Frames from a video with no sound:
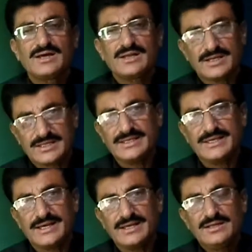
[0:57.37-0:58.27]
रखी
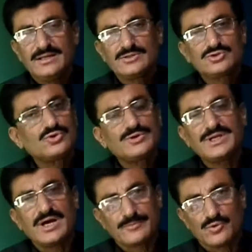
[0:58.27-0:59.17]
है तो ही
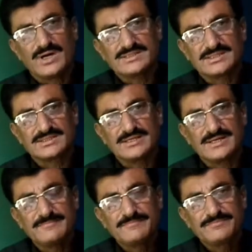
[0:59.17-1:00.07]
आपको आ सकता
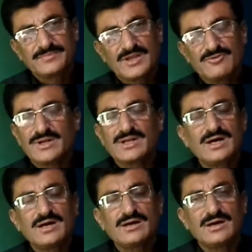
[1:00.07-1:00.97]
है वरना
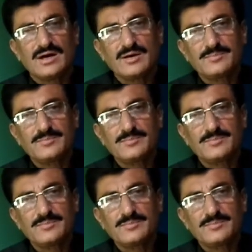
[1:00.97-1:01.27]
आप